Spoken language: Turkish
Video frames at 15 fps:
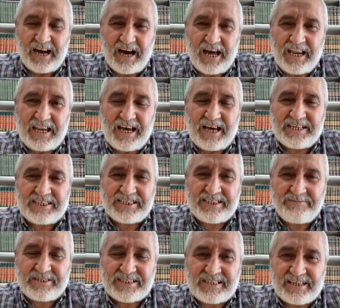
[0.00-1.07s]
Allah
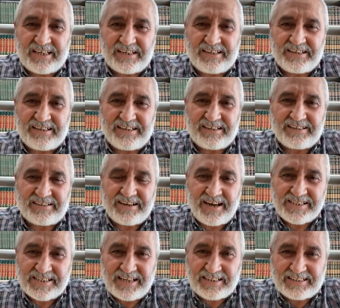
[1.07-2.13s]
işimizi
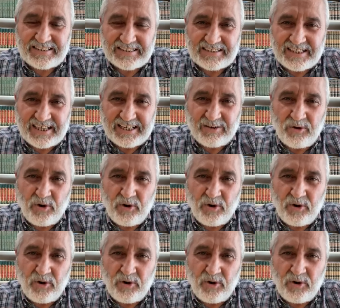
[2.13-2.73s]
rast getirdi.